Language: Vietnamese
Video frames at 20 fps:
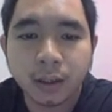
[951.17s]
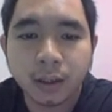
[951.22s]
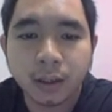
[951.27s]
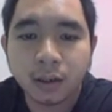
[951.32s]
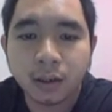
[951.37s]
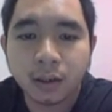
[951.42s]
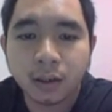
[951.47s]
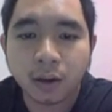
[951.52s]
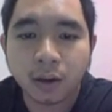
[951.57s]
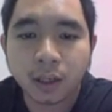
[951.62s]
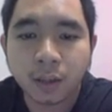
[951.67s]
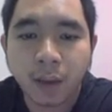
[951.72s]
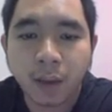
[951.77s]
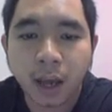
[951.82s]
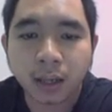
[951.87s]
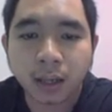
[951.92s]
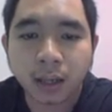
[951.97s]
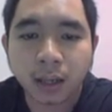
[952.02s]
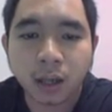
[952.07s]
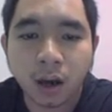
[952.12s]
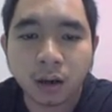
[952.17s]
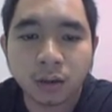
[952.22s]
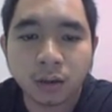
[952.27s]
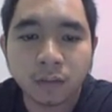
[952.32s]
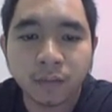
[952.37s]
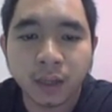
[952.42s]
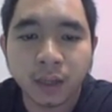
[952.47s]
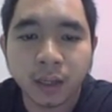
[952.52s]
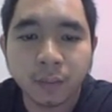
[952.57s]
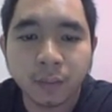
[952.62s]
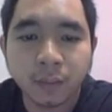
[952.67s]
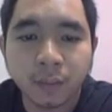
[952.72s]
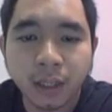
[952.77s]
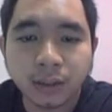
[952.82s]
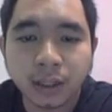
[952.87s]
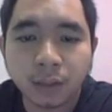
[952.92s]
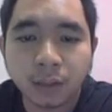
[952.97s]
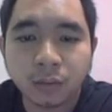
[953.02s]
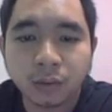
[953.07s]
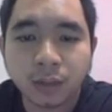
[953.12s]
rồi các bạn chọn Vietnamese
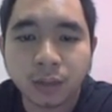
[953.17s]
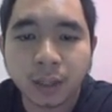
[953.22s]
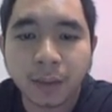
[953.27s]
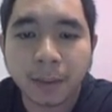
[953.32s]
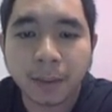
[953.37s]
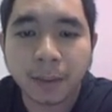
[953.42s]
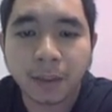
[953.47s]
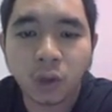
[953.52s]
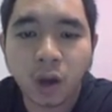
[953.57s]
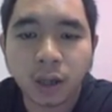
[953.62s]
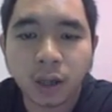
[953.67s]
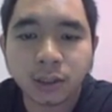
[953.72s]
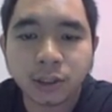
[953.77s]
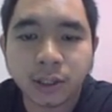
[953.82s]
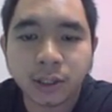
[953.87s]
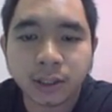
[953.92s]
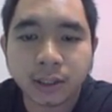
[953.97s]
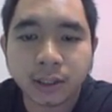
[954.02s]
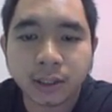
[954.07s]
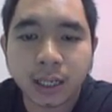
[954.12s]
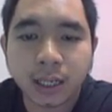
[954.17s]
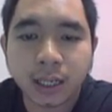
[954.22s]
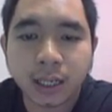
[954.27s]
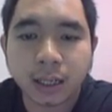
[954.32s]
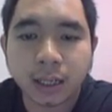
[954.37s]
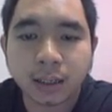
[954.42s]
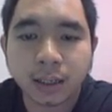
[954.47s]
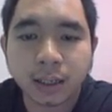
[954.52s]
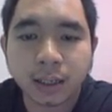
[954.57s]
xong chúng ta bấm Load Translation ha